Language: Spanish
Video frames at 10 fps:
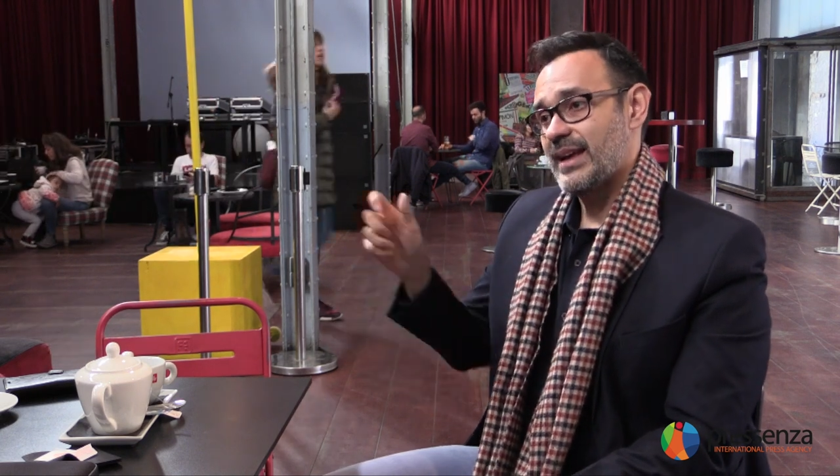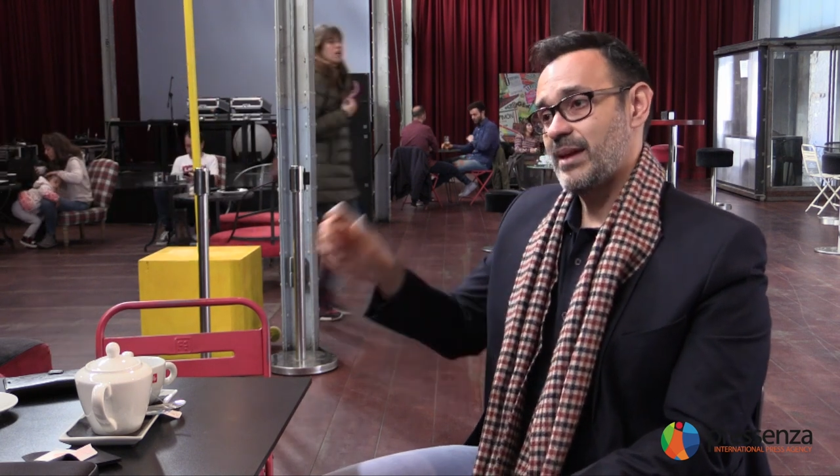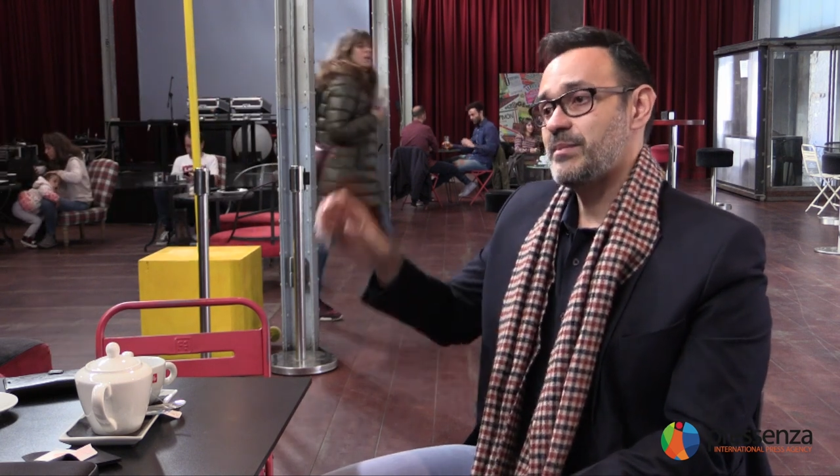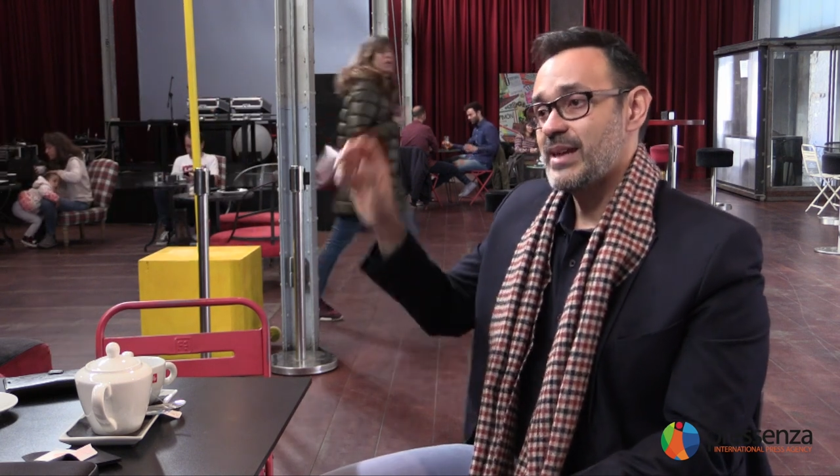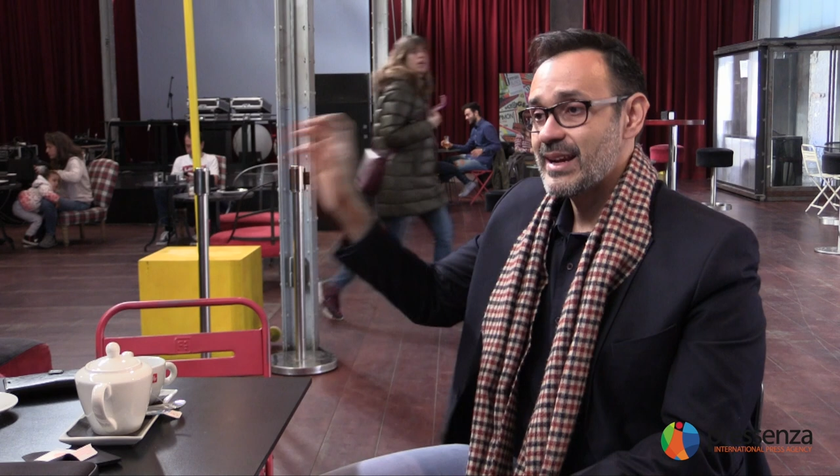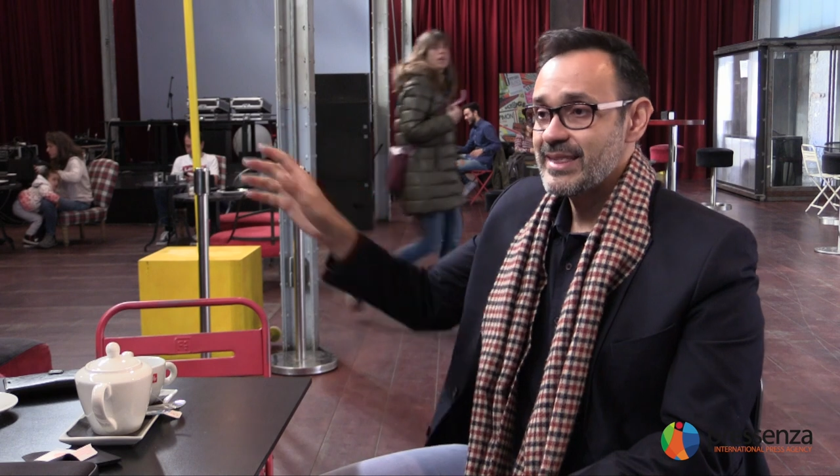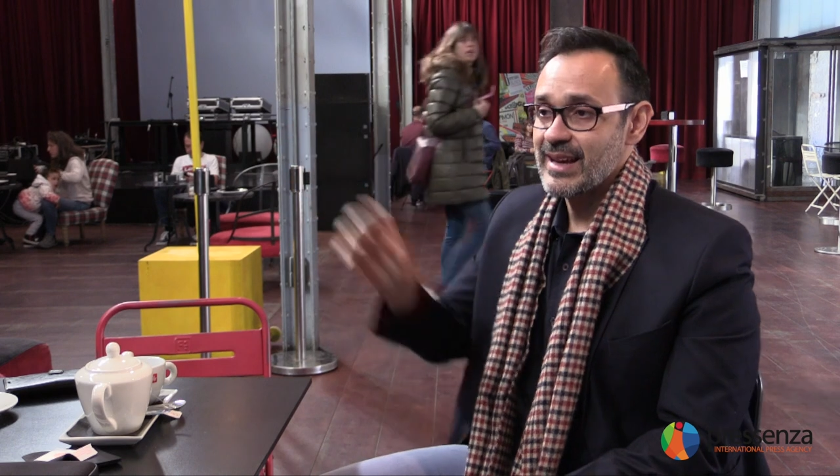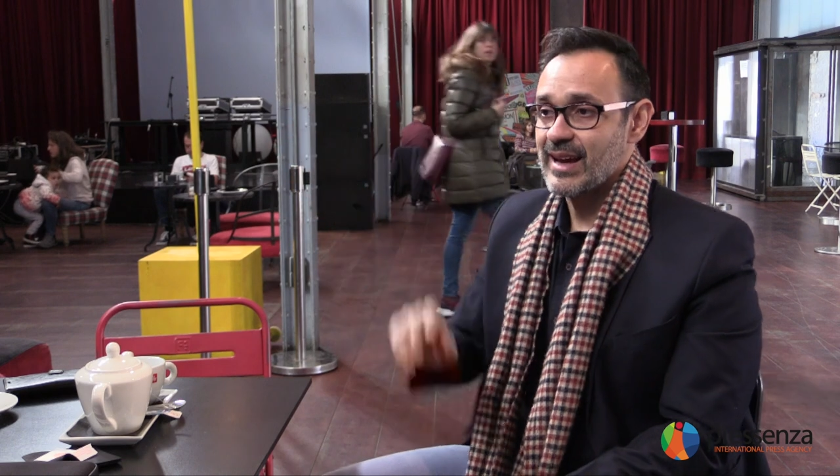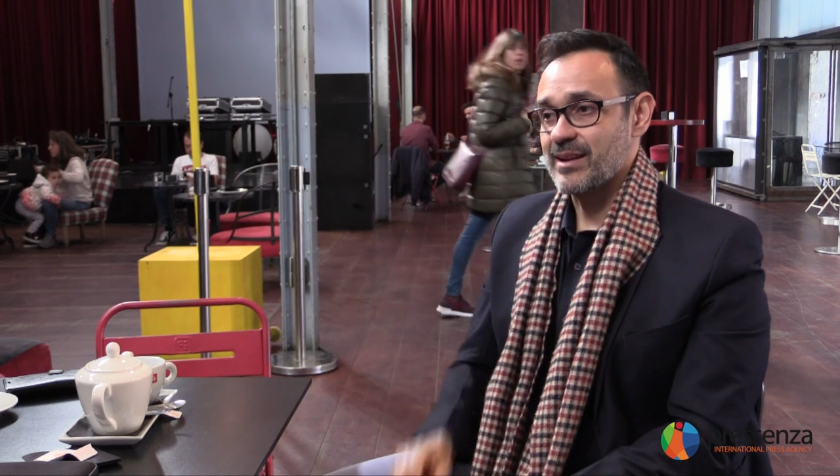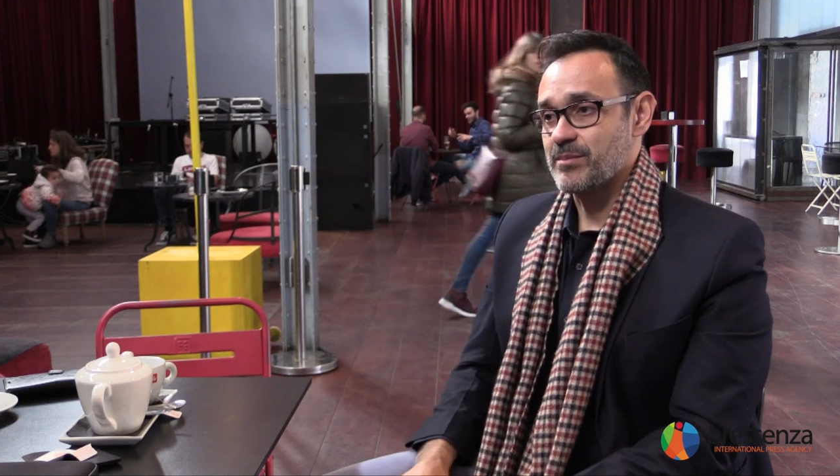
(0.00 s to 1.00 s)
que
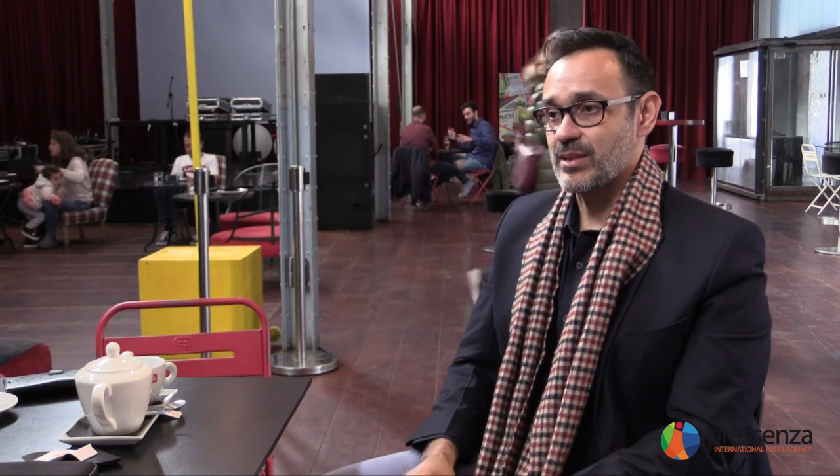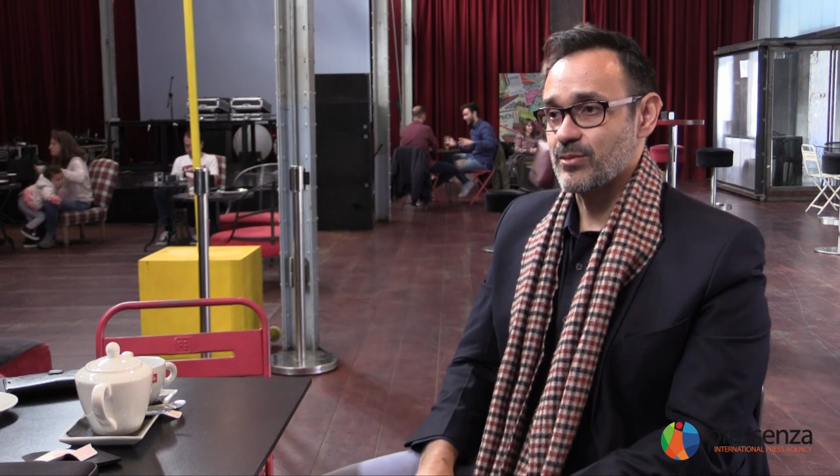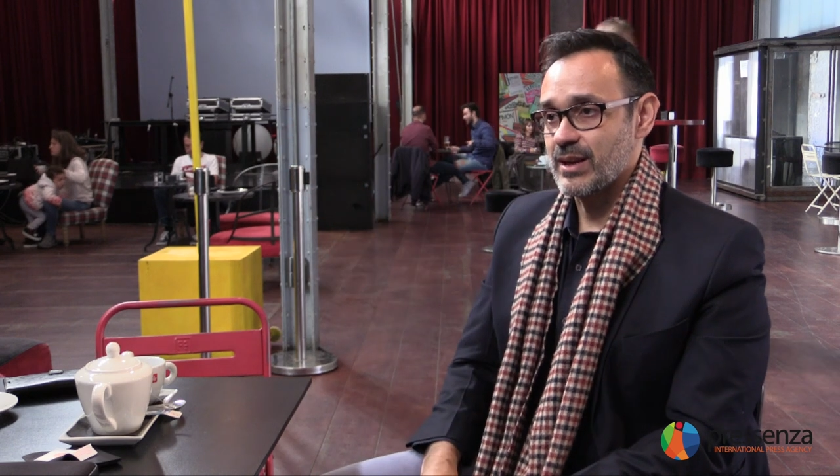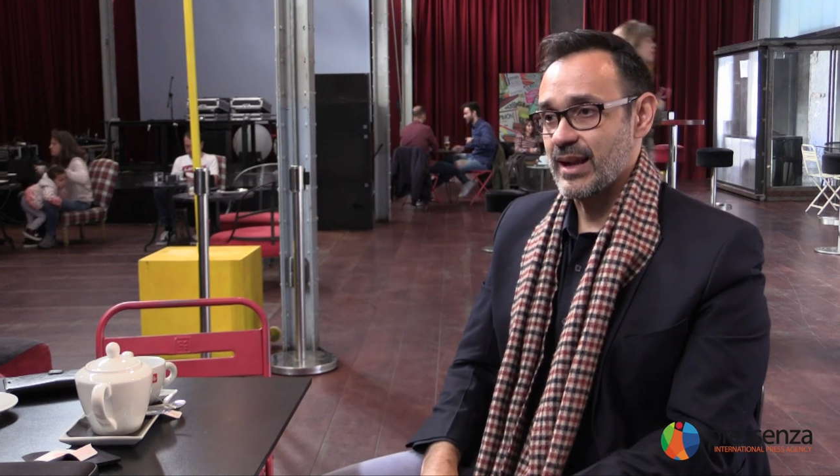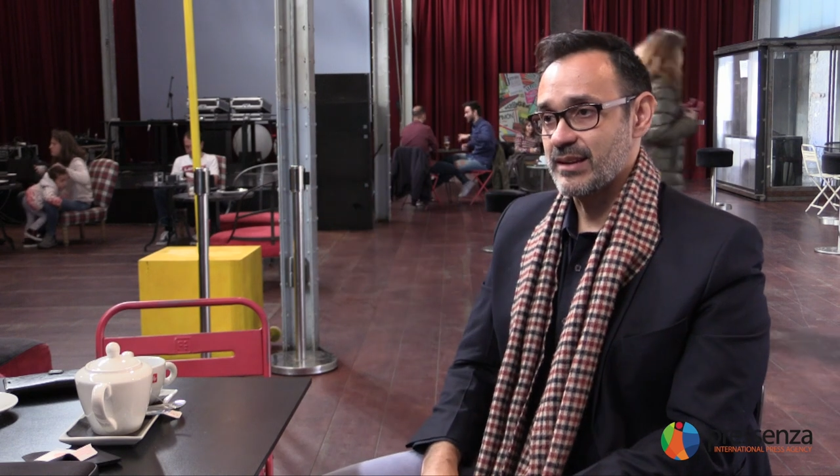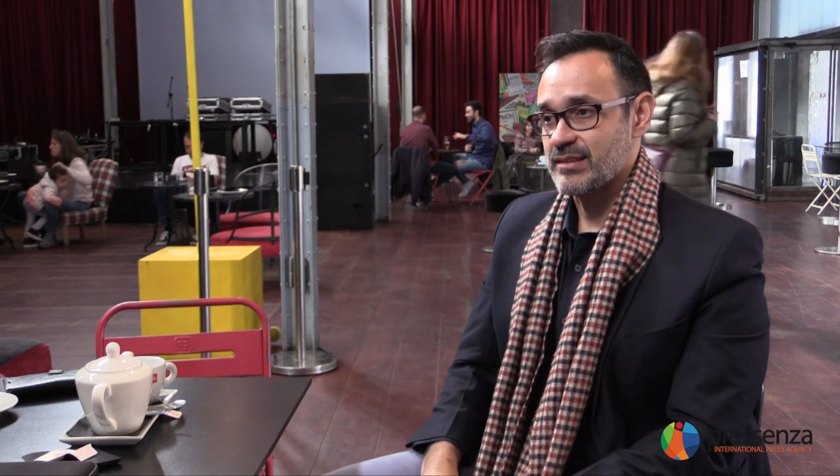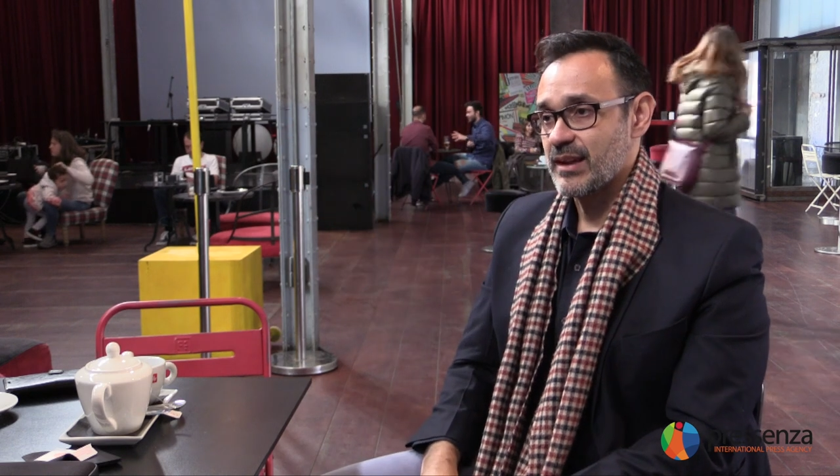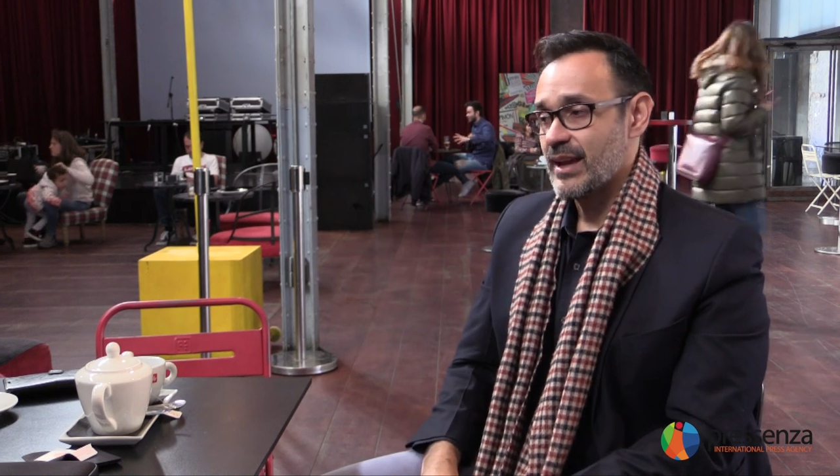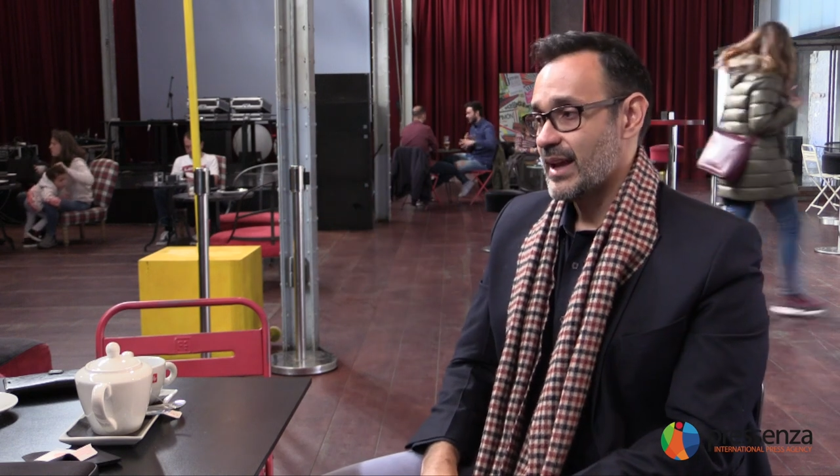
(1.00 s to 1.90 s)
invierten en armas nucleares.